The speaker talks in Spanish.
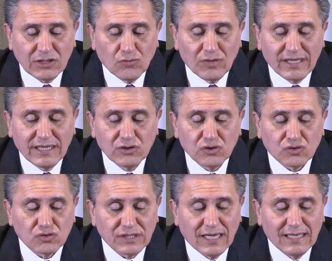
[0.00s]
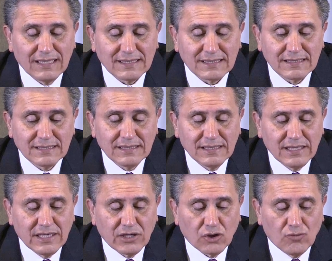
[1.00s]
como a derechos sociales,
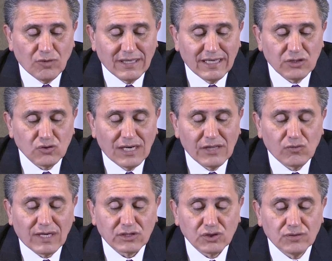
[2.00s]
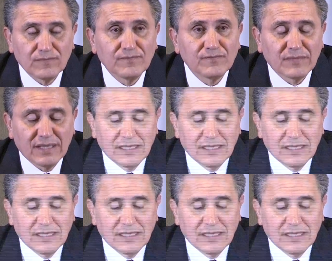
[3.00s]
como el derecho a la educación,